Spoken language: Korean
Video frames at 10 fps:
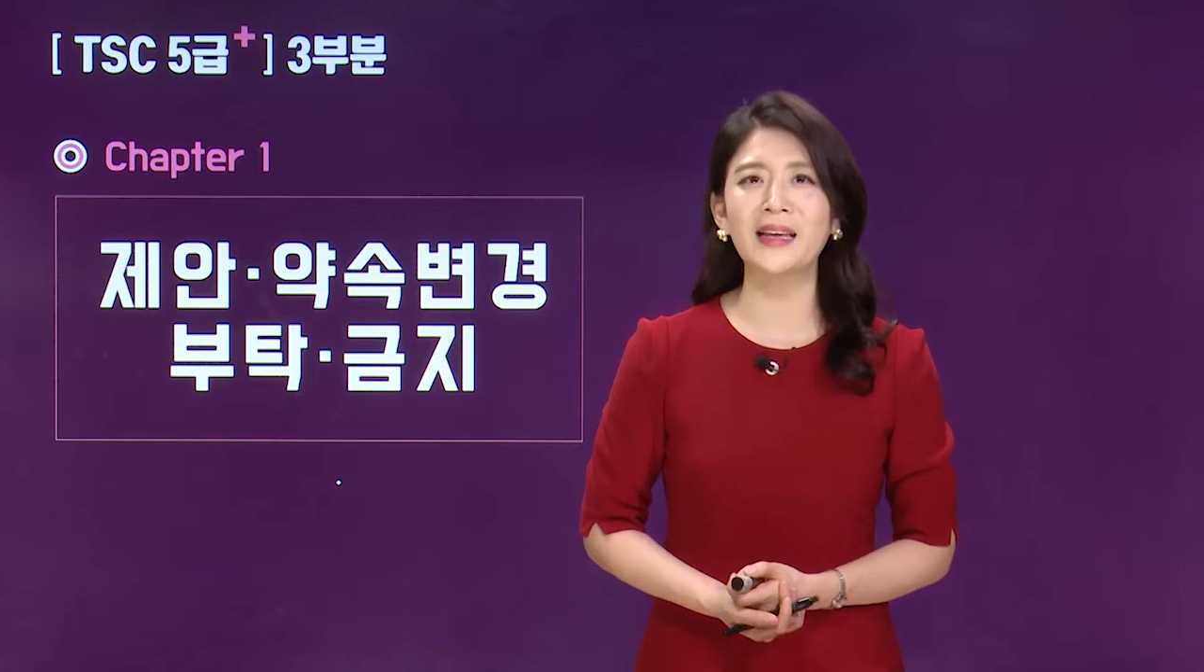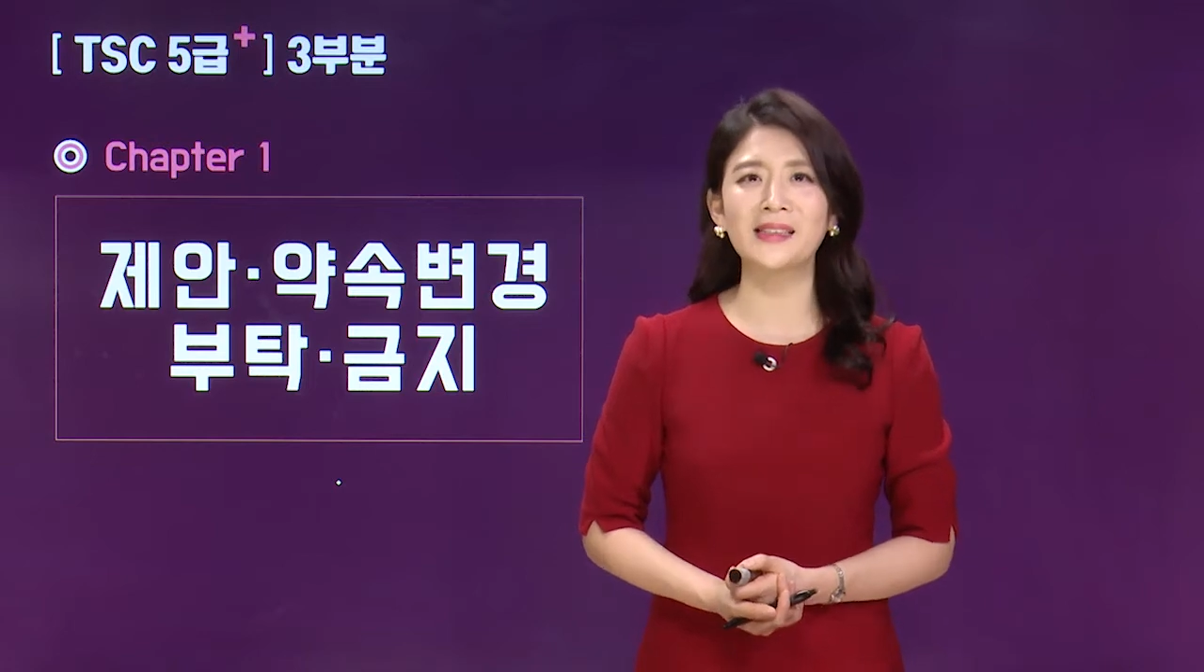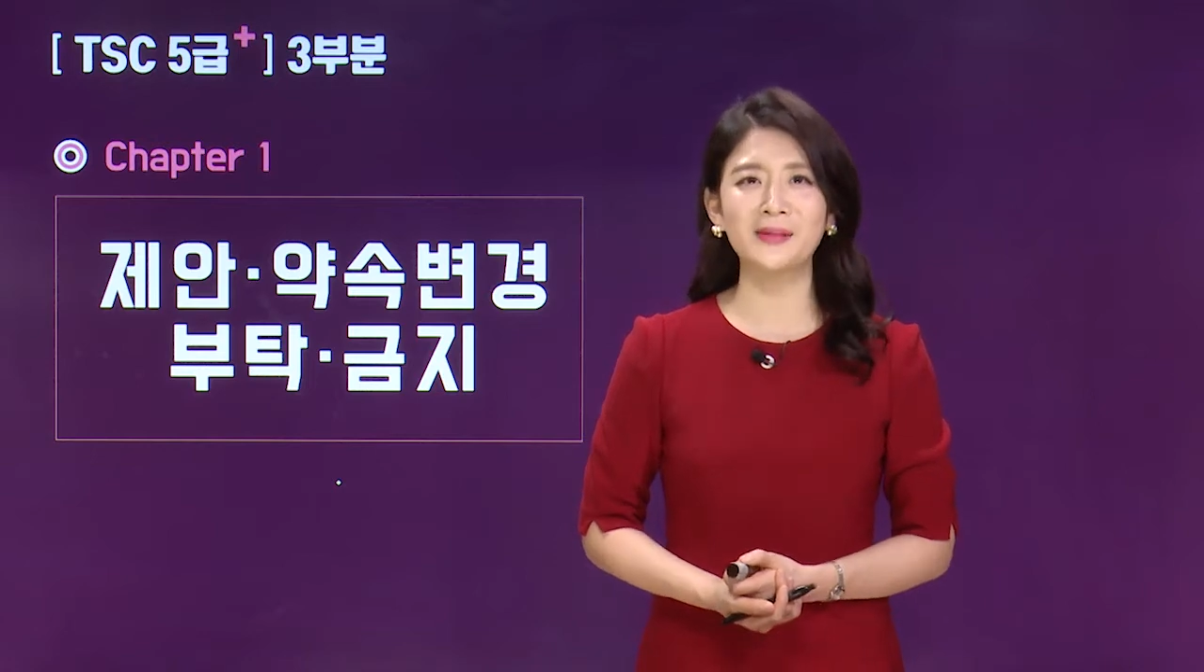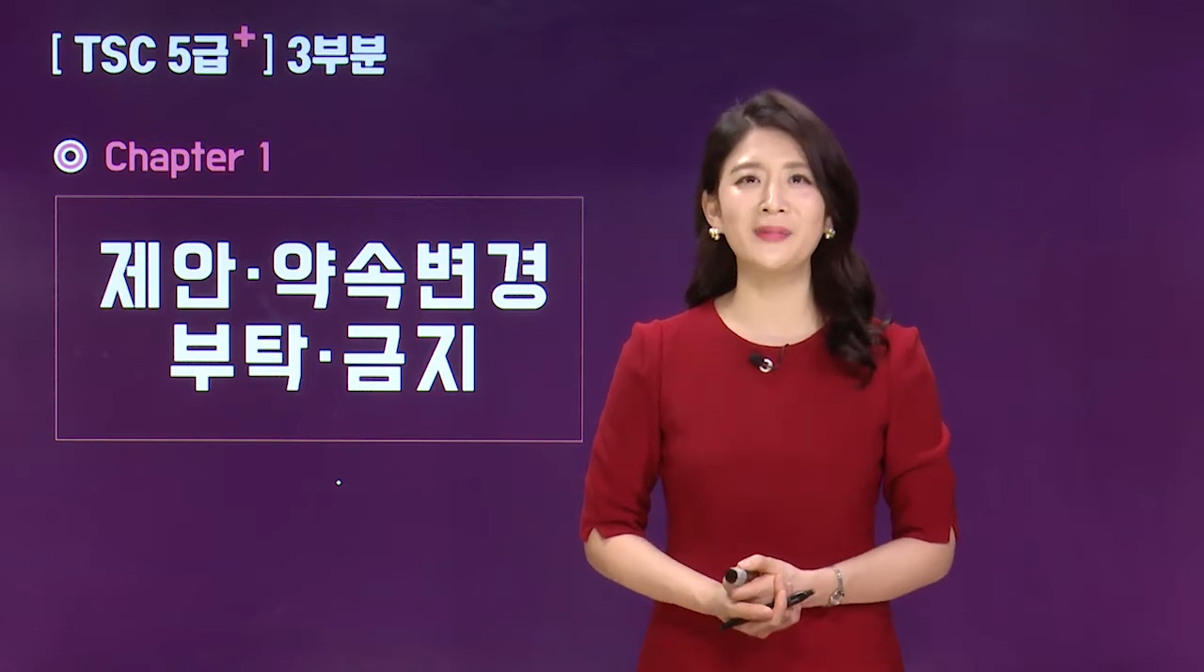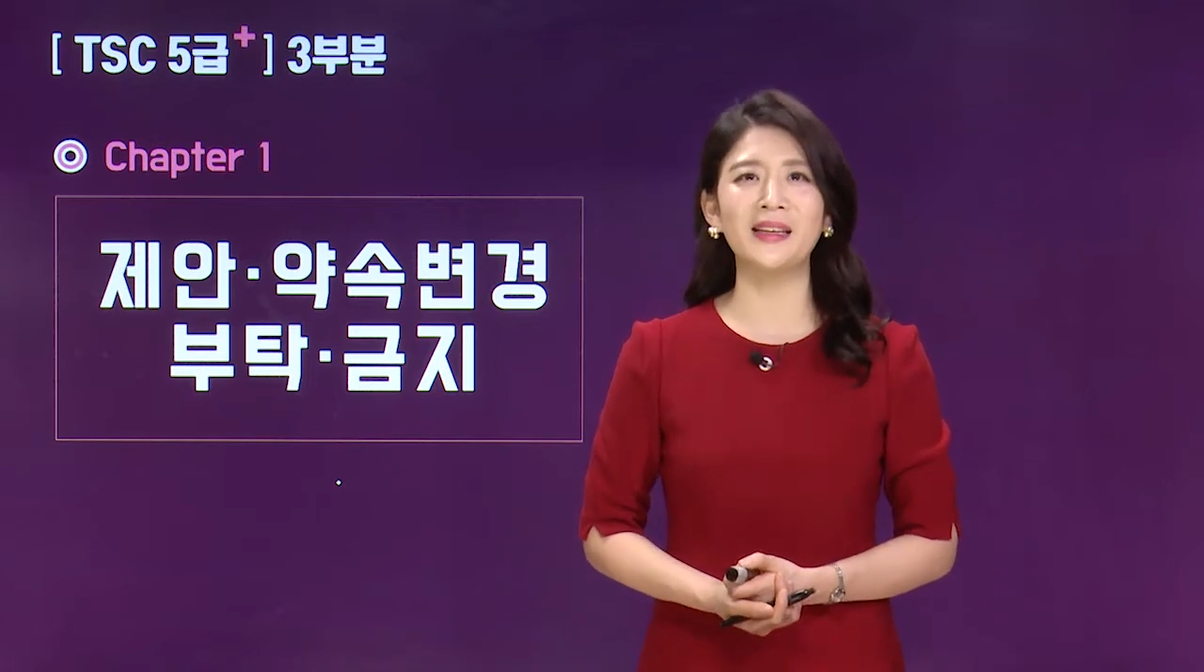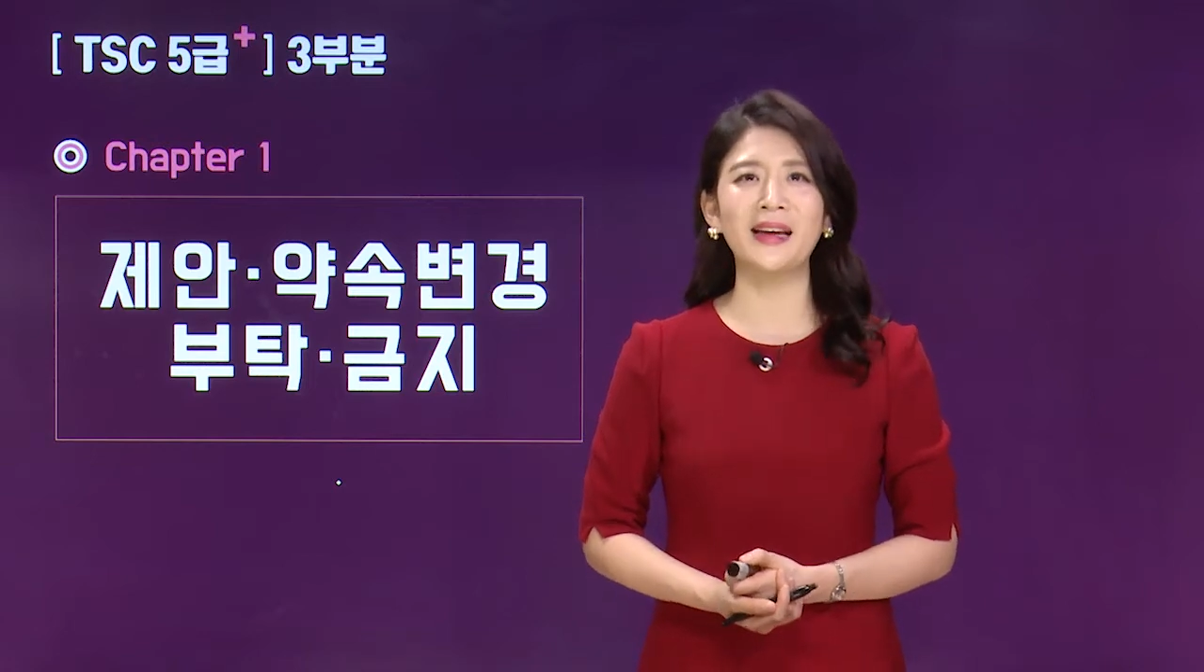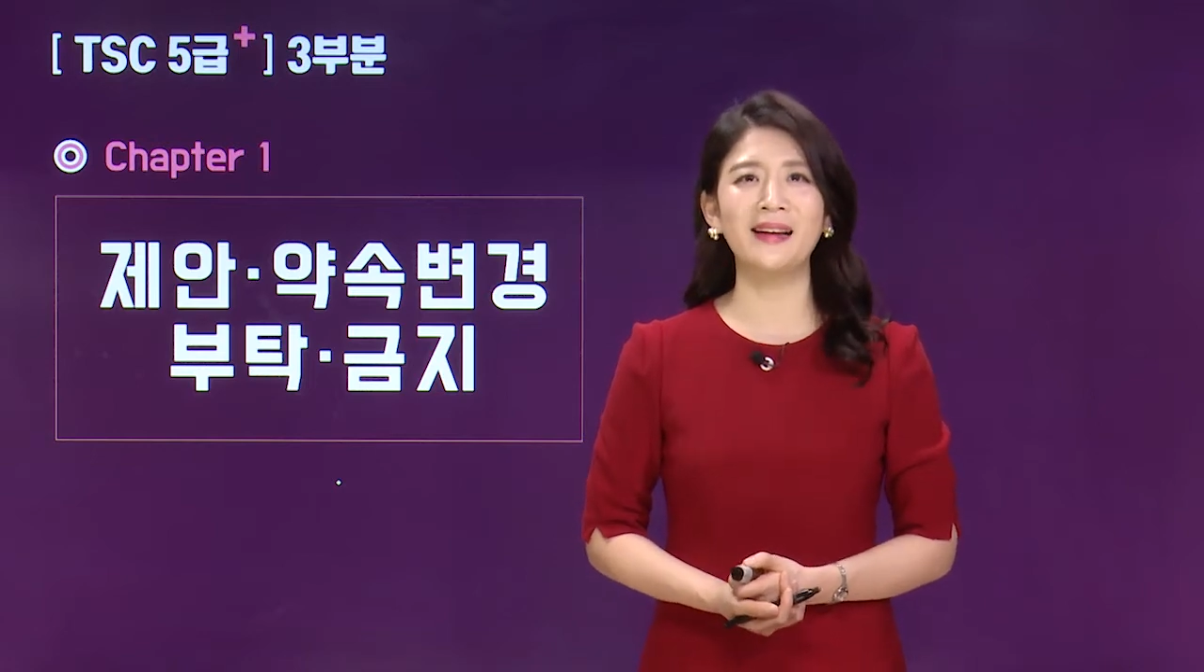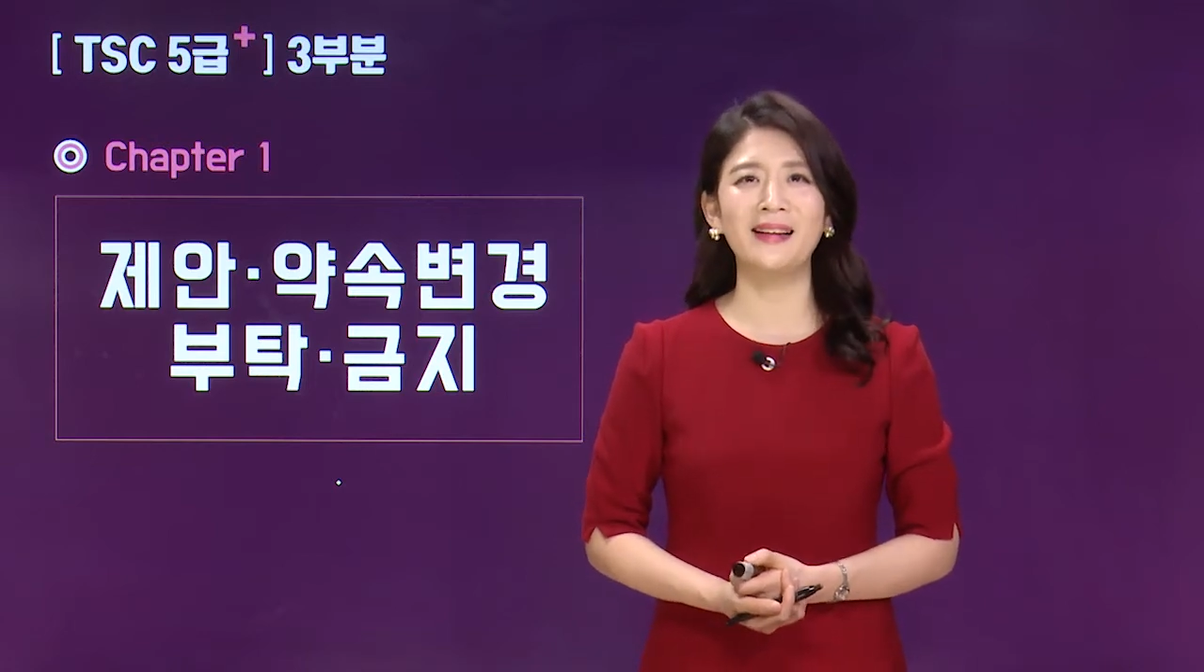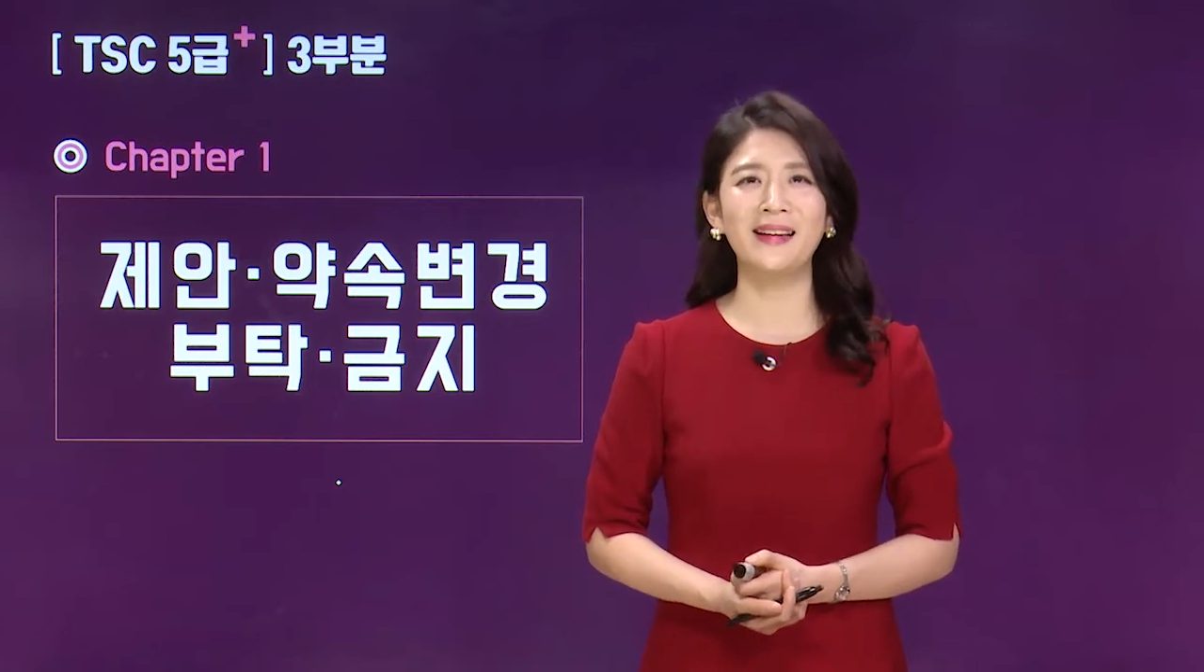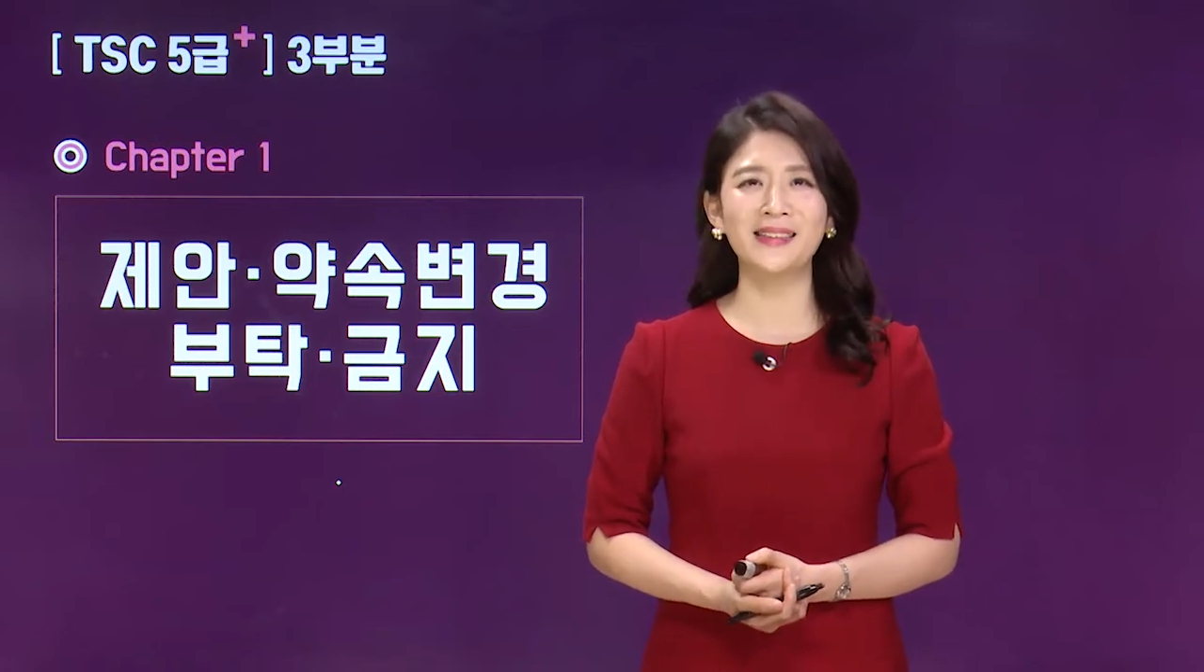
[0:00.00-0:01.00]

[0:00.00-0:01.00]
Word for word: 하겠습니다.